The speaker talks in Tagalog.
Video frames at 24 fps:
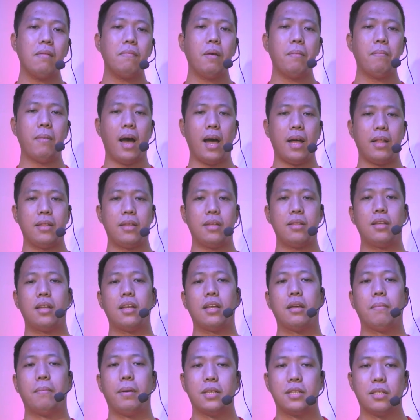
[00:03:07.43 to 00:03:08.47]

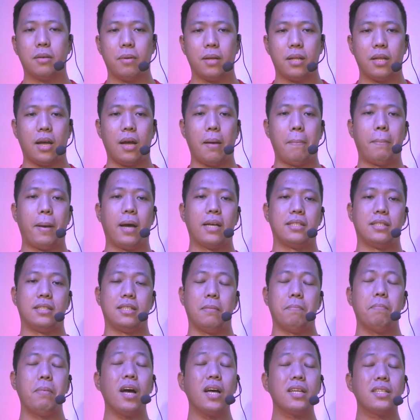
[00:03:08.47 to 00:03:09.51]
500GB naman ng capacity
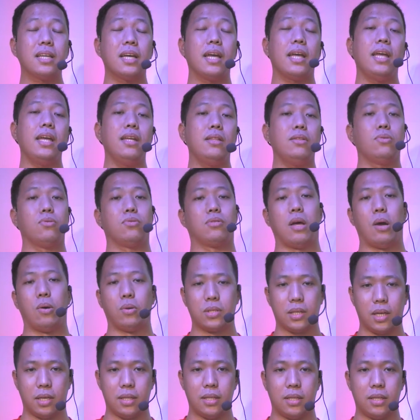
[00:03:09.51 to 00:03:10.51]
para sa A2000.